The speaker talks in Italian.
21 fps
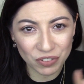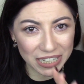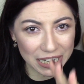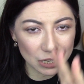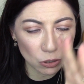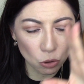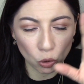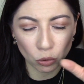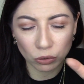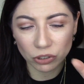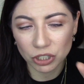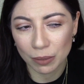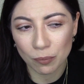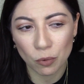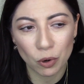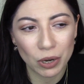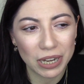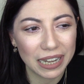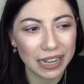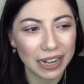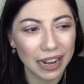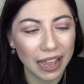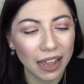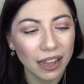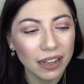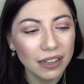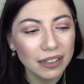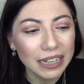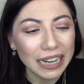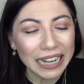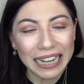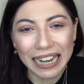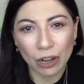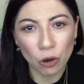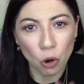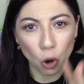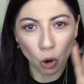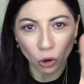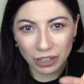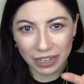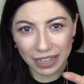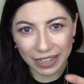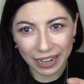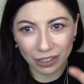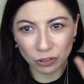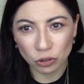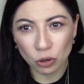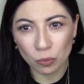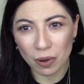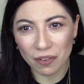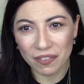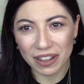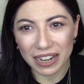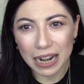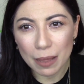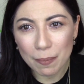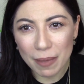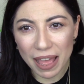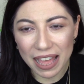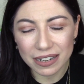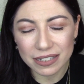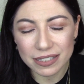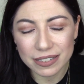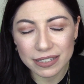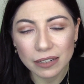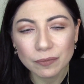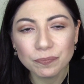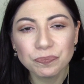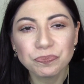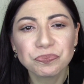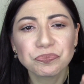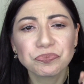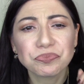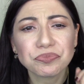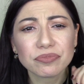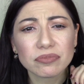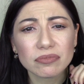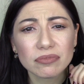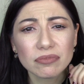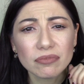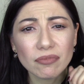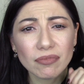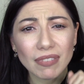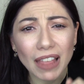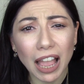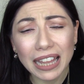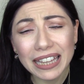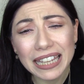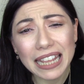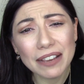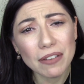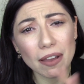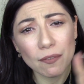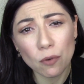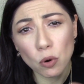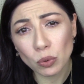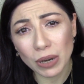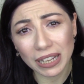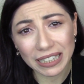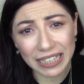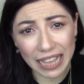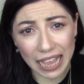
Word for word: vi dico diciamo, il, la collera dopo averla persa ne avevo una